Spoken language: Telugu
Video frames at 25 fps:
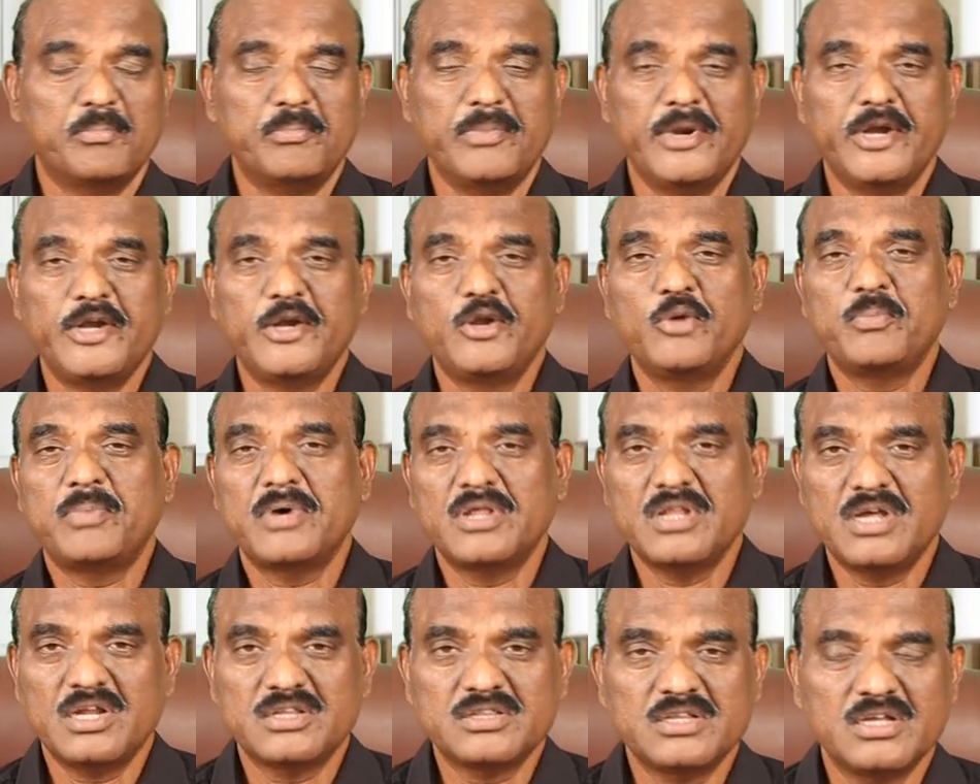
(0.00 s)
వెండు
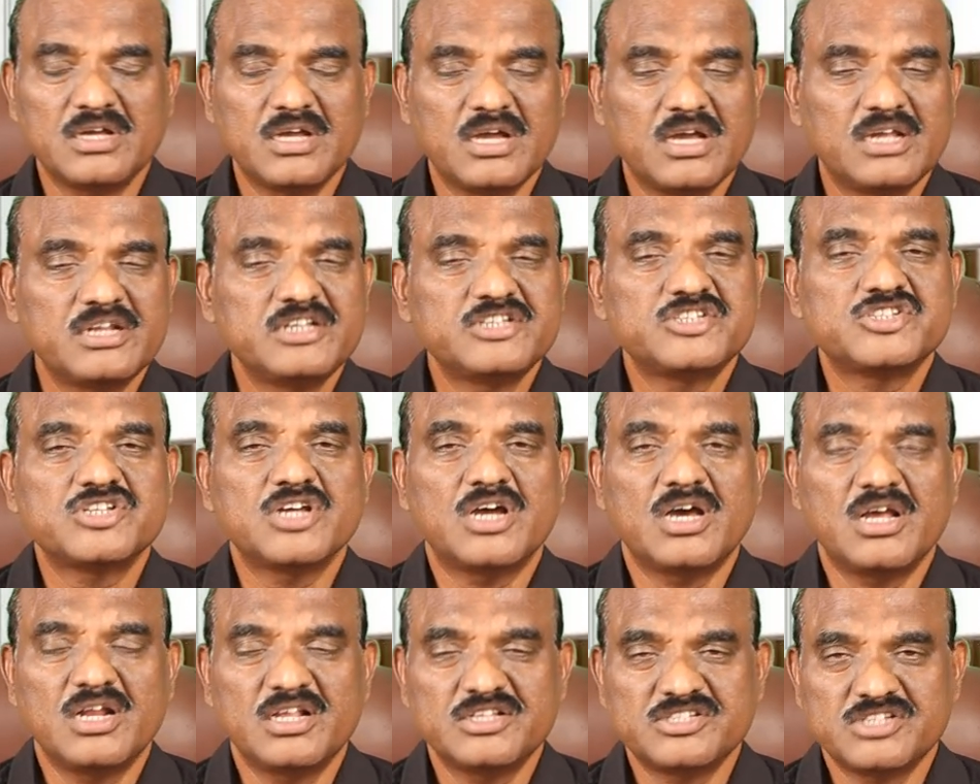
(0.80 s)
పదార్థం కానీ
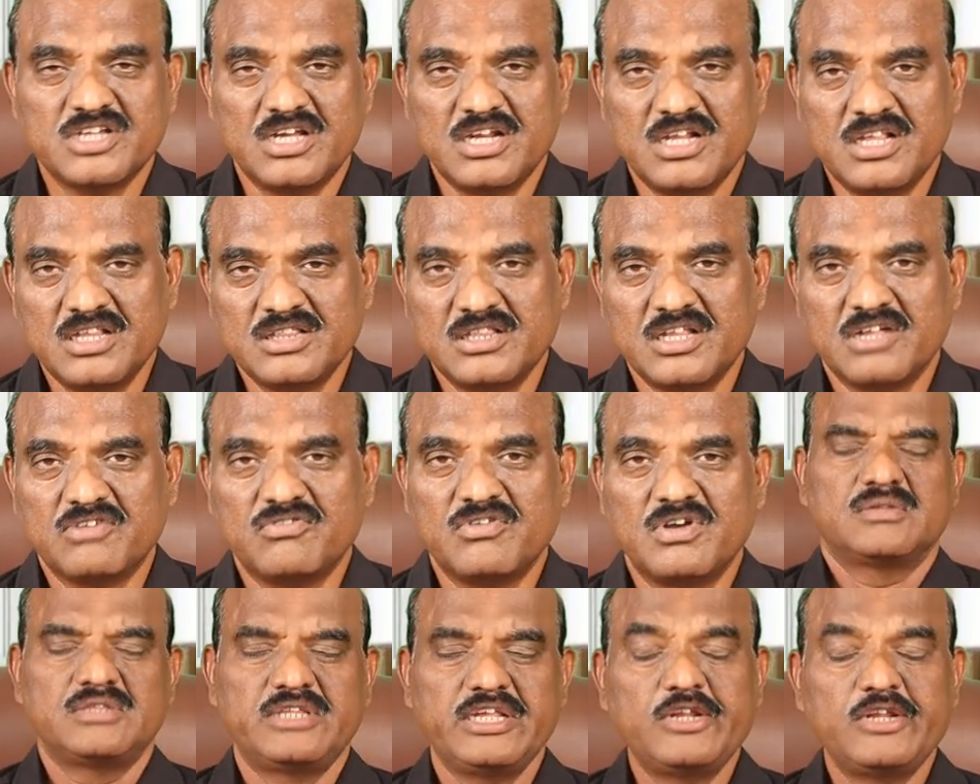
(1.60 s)
చాలా చాలా
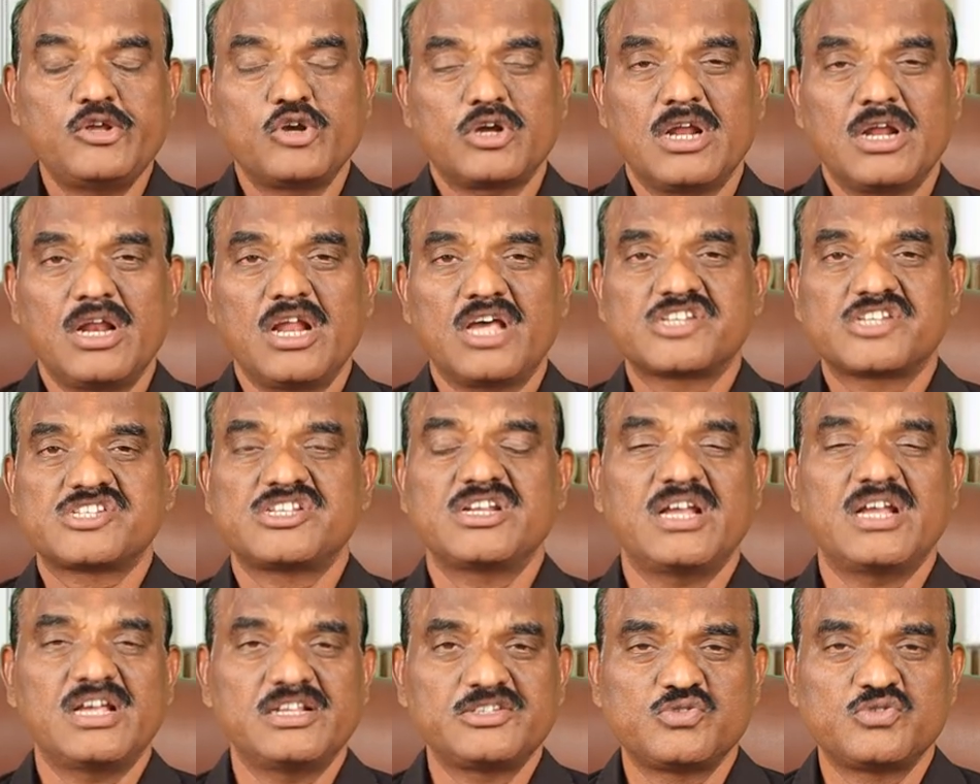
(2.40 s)
తక్కువ దీని యొక్క
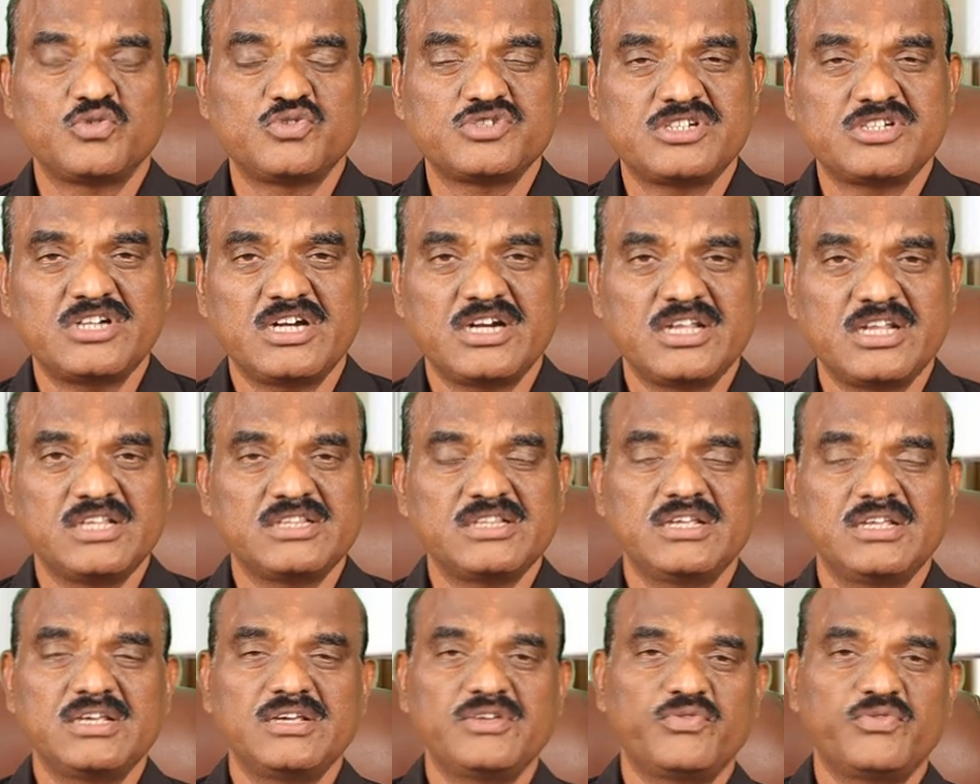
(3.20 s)
లక్షణాలు
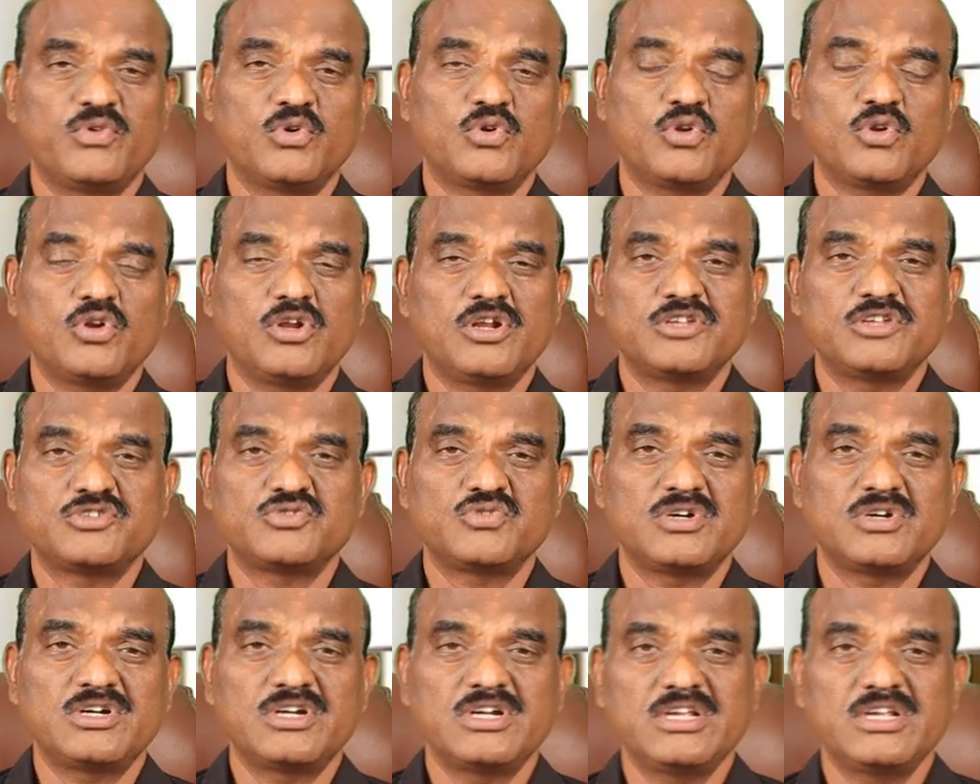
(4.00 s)
చూసినట్టయితే ఫోటోలలో
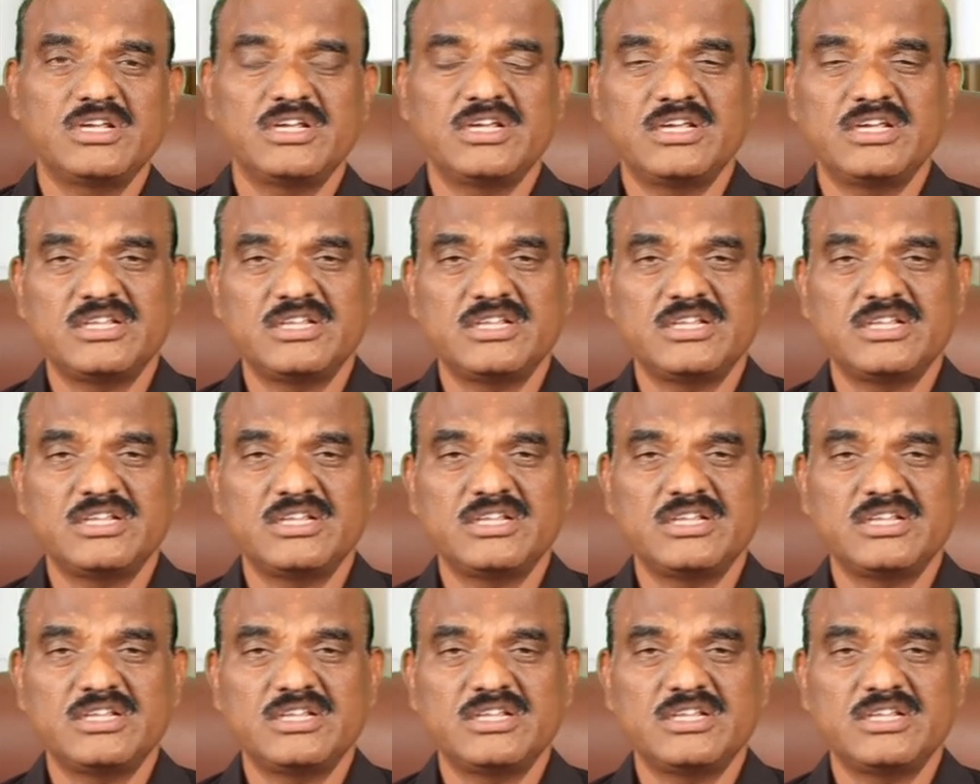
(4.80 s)
చూడండి